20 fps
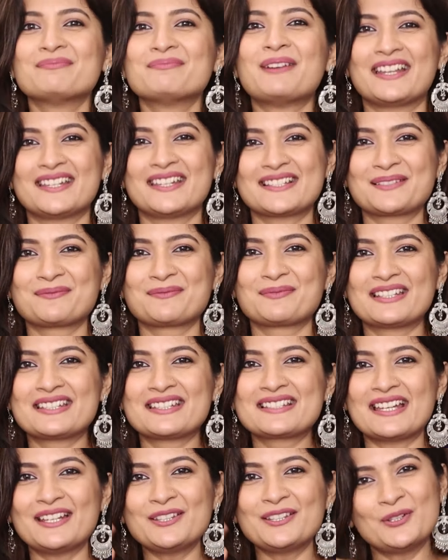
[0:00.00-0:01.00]
बड़े
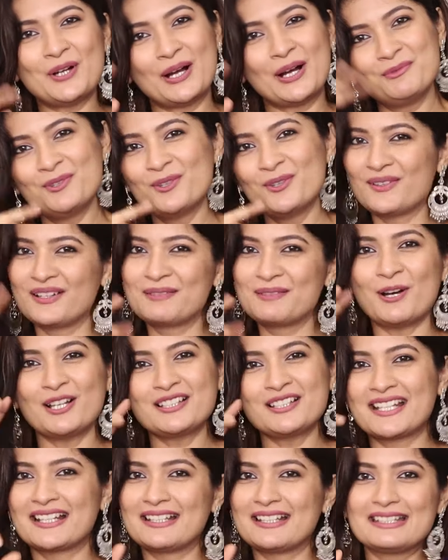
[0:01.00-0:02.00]
सिबलिंग्स हैं तो हम लोग
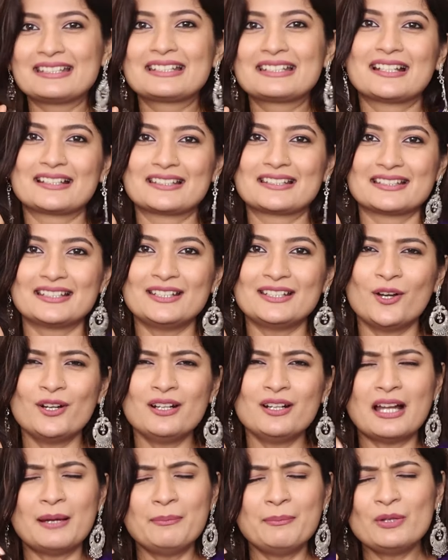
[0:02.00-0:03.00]
बहुत कनेक्ट करते थे
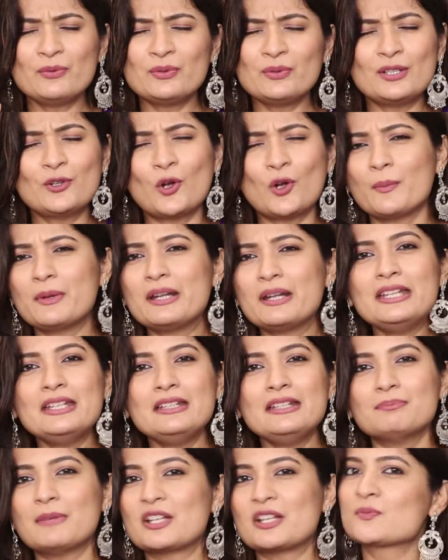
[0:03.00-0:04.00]
और हमें उनकी कॉमेडी
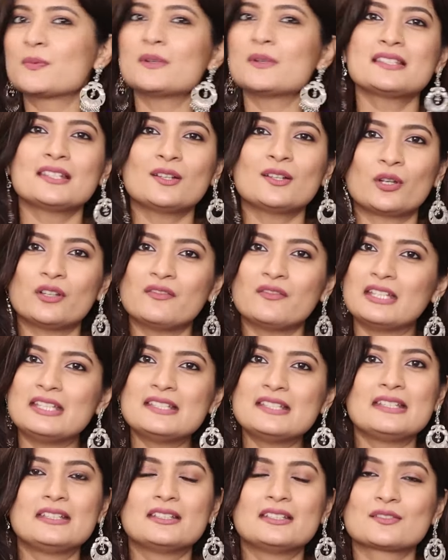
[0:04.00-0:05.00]
बचपन से ऑन अ वेरी
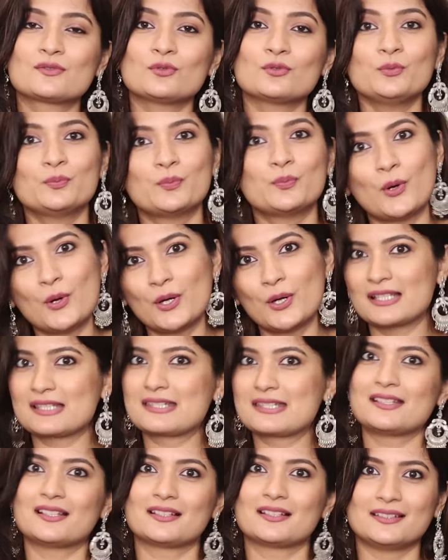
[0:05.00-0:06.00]
सीरियस नोट बहुत
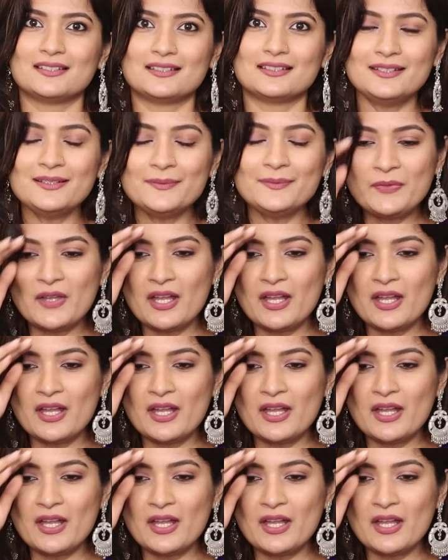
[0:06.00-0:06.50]
अच्छी लगती थी